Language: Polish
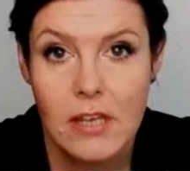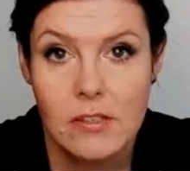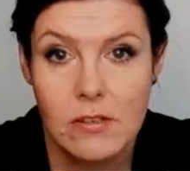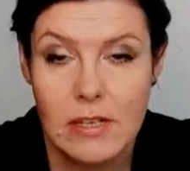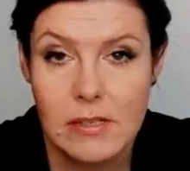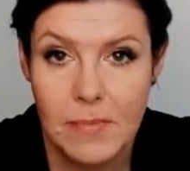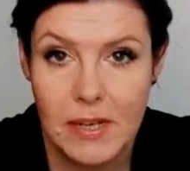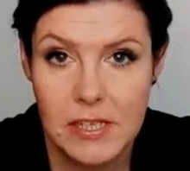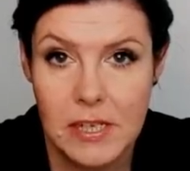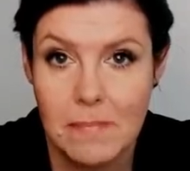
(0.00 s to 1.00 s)
coraz
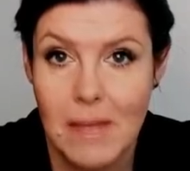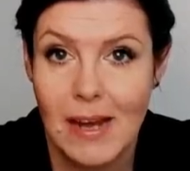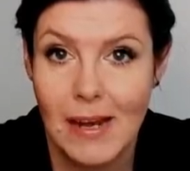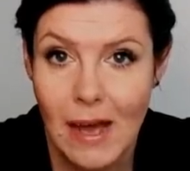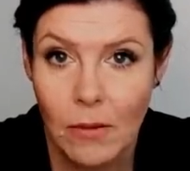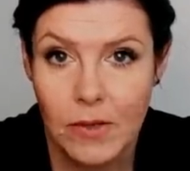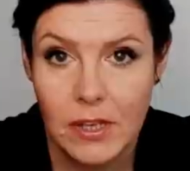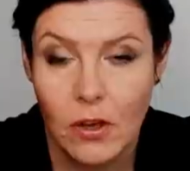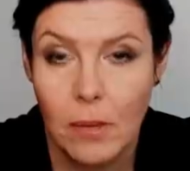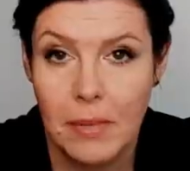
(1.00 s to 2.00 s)
bardziej malały
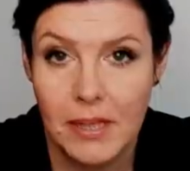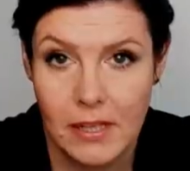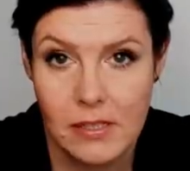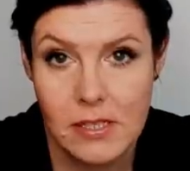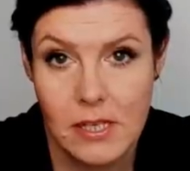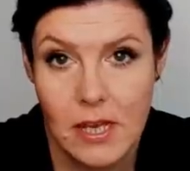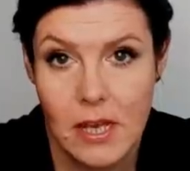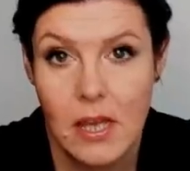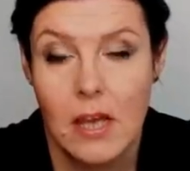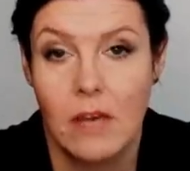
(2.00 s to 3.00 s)
kompetencje
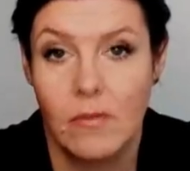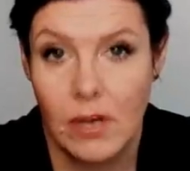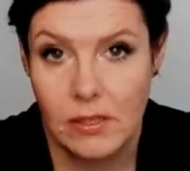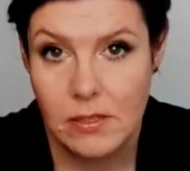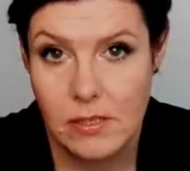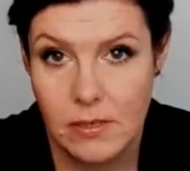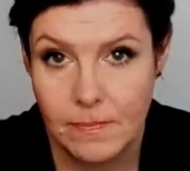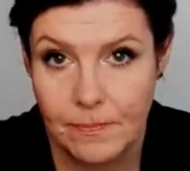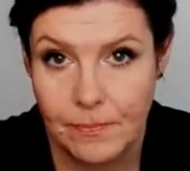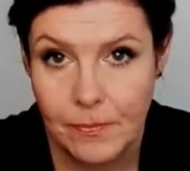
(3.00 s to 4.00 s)
władcy.
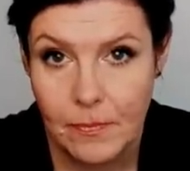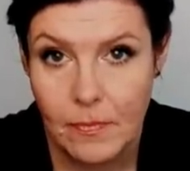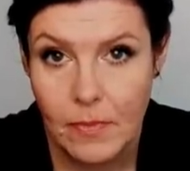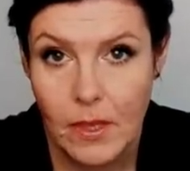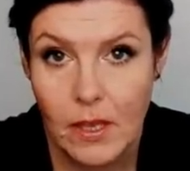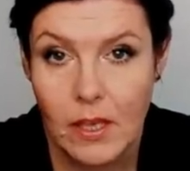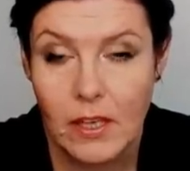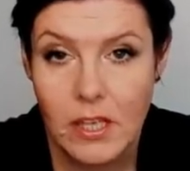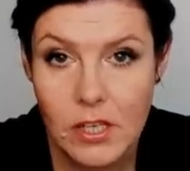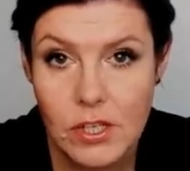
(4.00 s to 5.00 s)

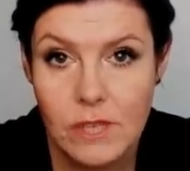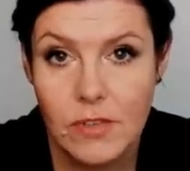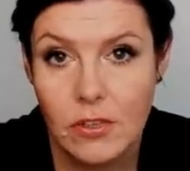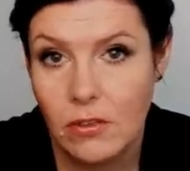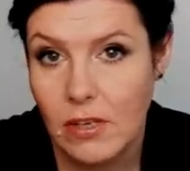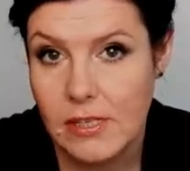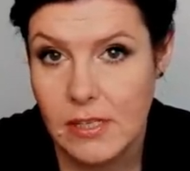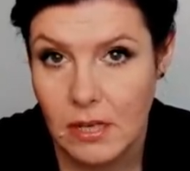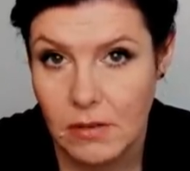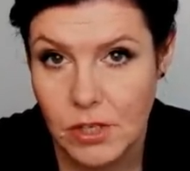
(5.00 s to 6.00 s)
Jeszcze Wiktoria
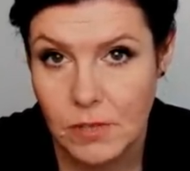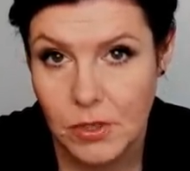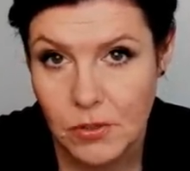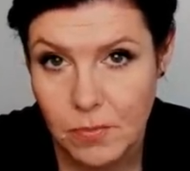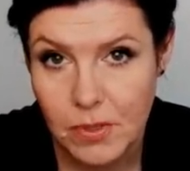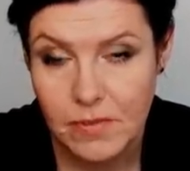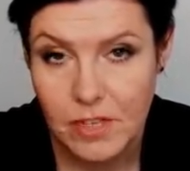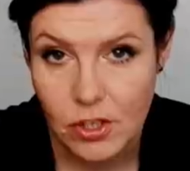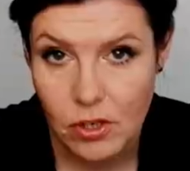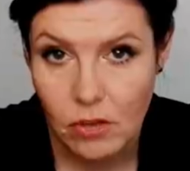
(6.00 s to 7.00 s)
starała się mieć wpływ
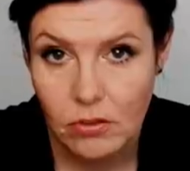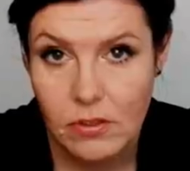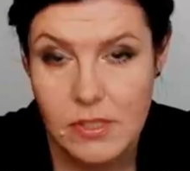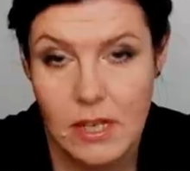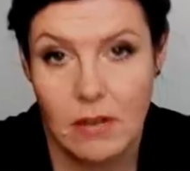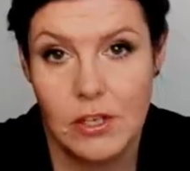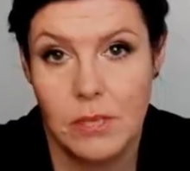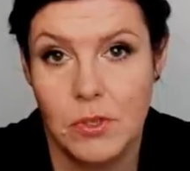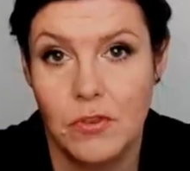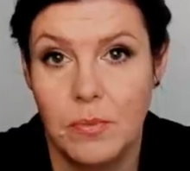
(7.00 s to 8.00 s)
na rząd, starała się
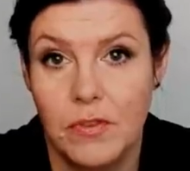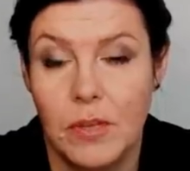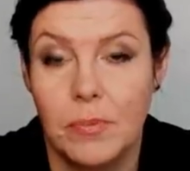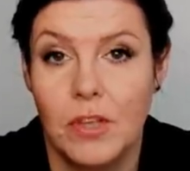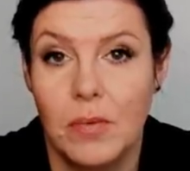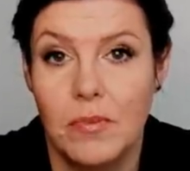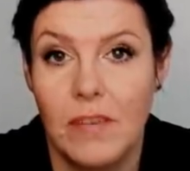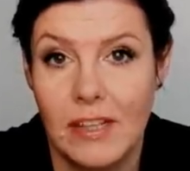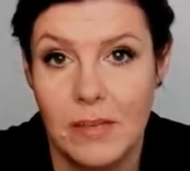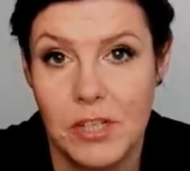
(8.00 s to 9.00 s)
mieć wpływ na
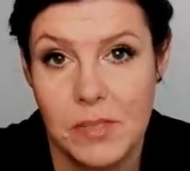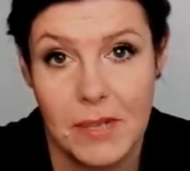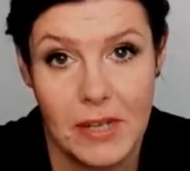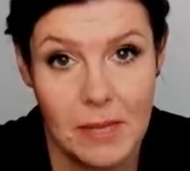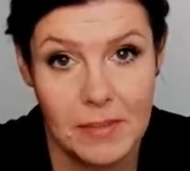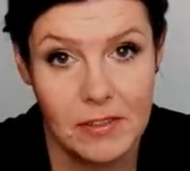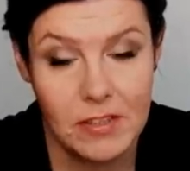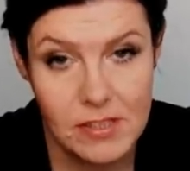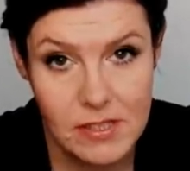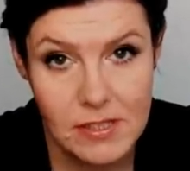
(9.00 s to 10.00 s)
podejmowane przez parlament
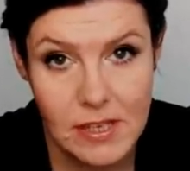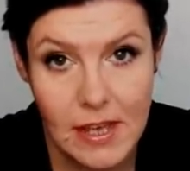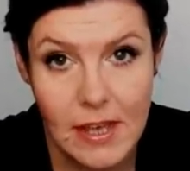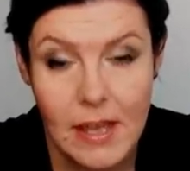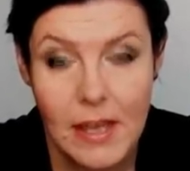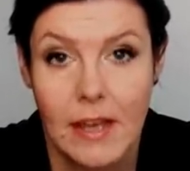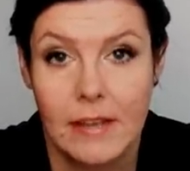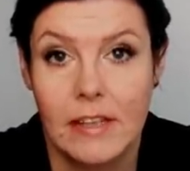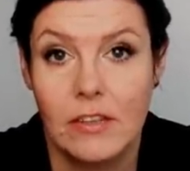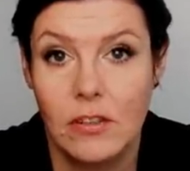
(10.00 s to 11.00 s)
decyzje,
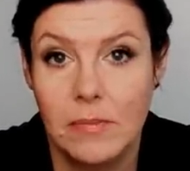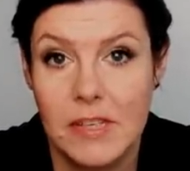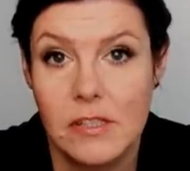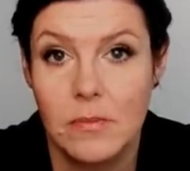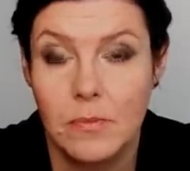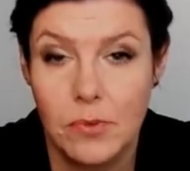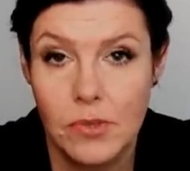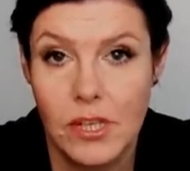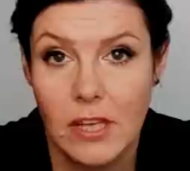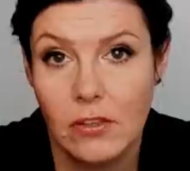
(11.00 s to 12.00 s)
natomiast
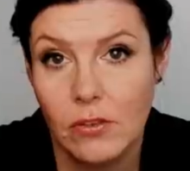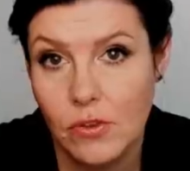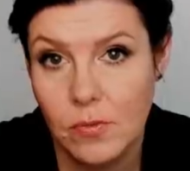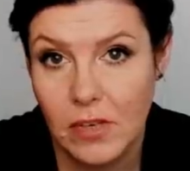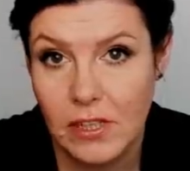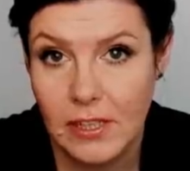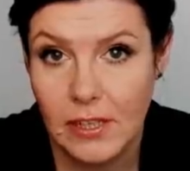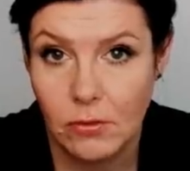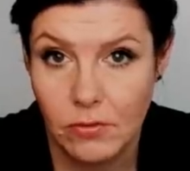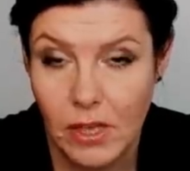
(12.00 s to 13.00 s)
później to już była
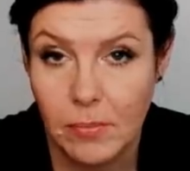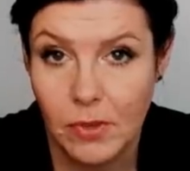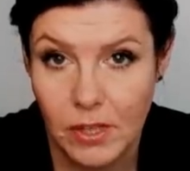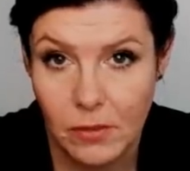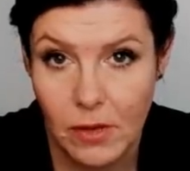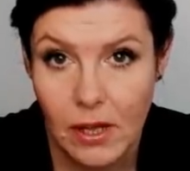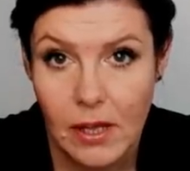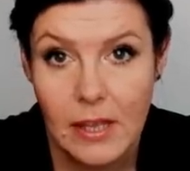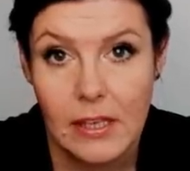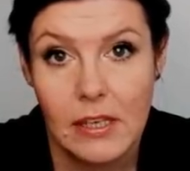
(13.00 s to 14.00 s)
taka równia pochyła.
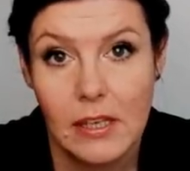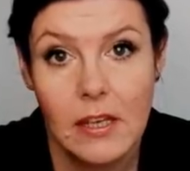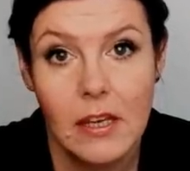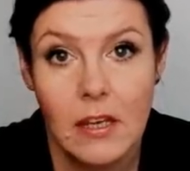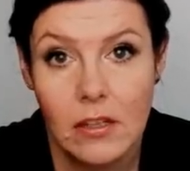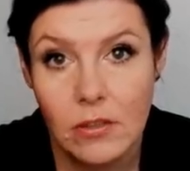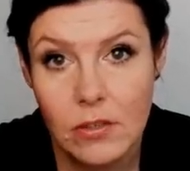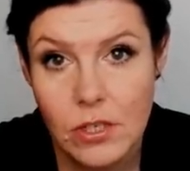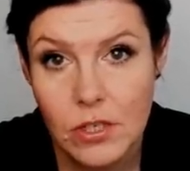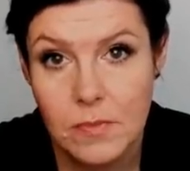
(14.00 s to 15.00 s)
I
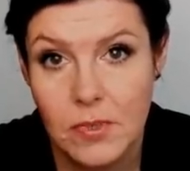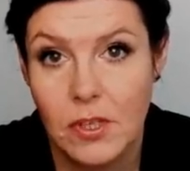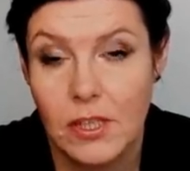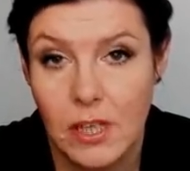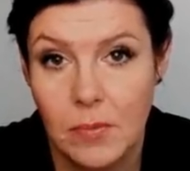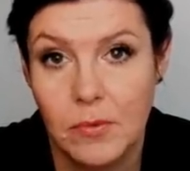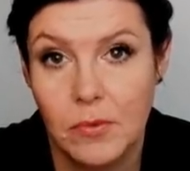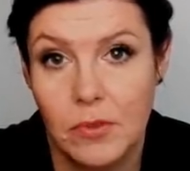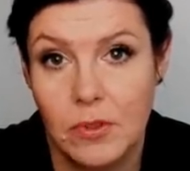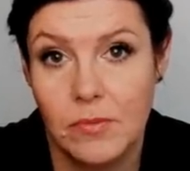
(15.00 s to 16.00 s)
doszliśmy do etapu, w
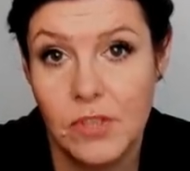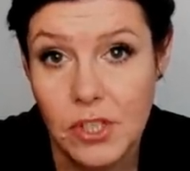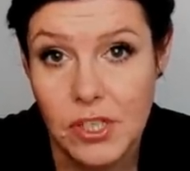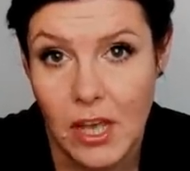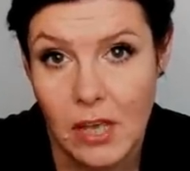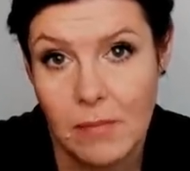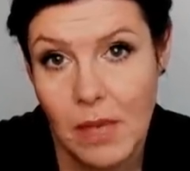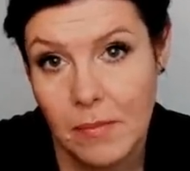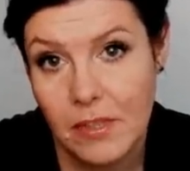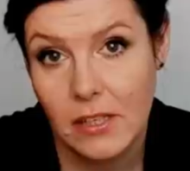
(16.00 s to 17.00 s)
którym dzisiaj
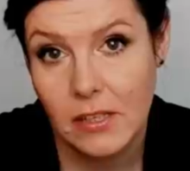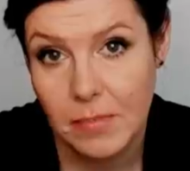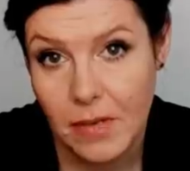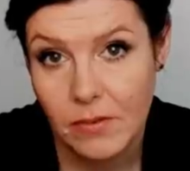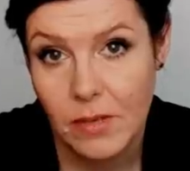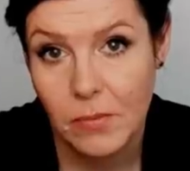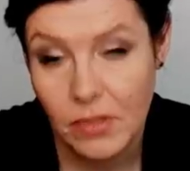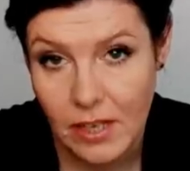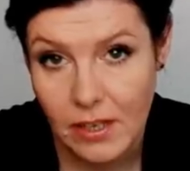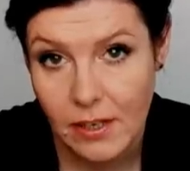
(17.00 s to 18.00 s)
mamy tak naprawdę
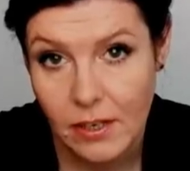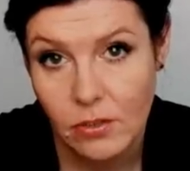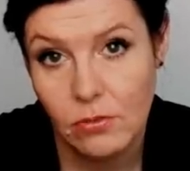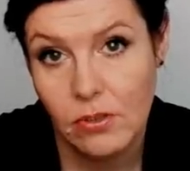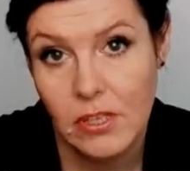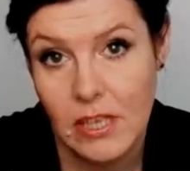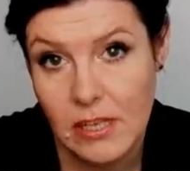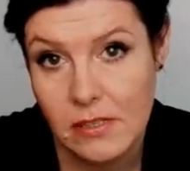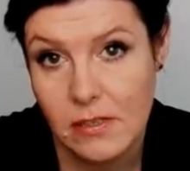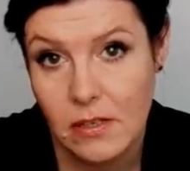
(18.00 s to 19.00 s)
monarchę, który
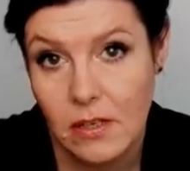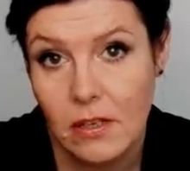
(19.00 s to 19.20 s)
jest,